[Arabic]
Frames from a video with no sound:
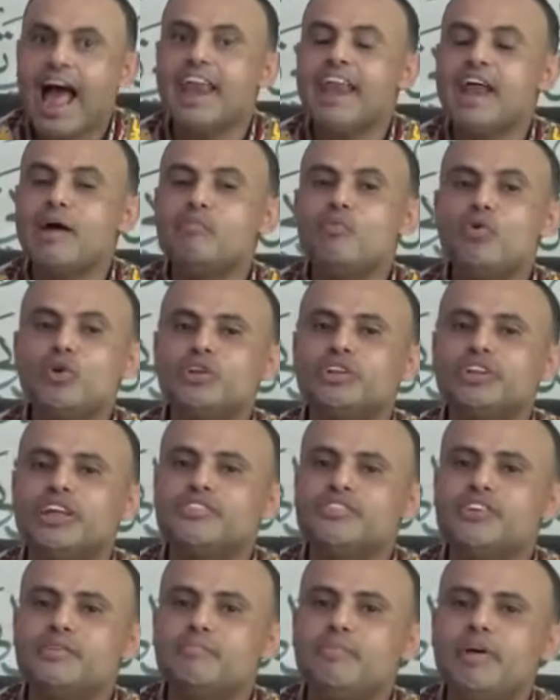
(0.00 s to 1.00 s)
أنا
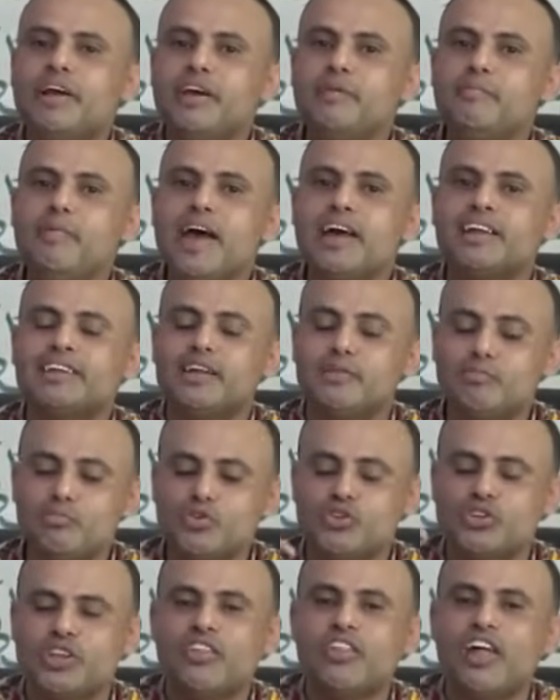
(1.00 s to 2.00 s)
ملتزم بحماية
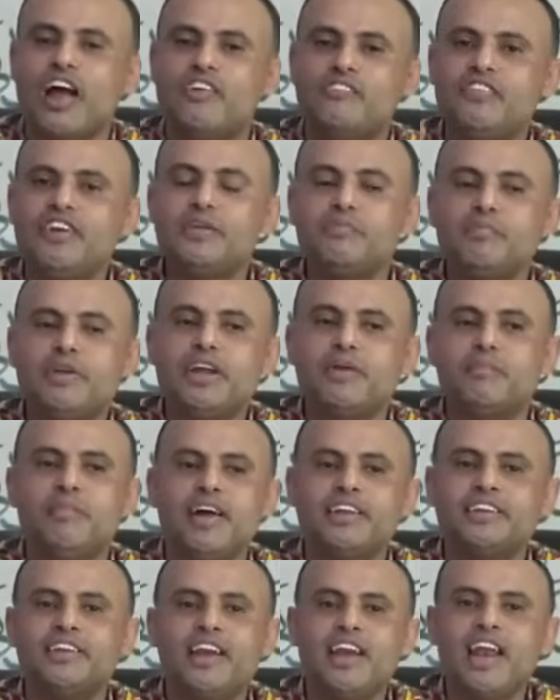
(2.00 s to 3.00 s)
المستضعفين من
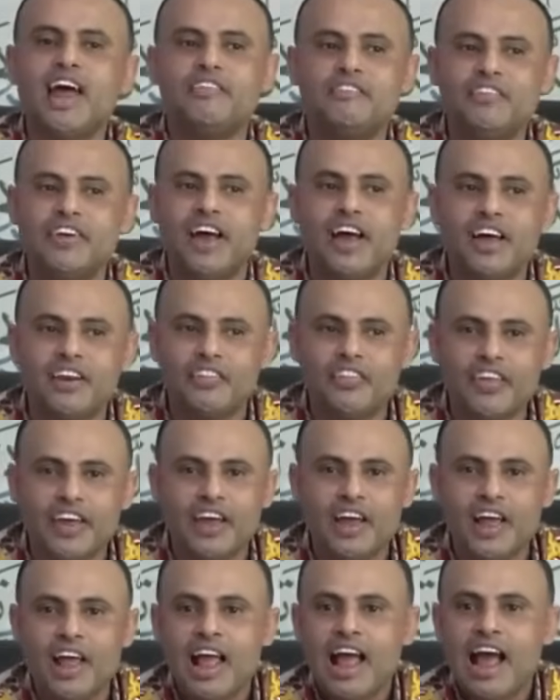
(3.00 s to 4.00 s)
عباد الله في أرضه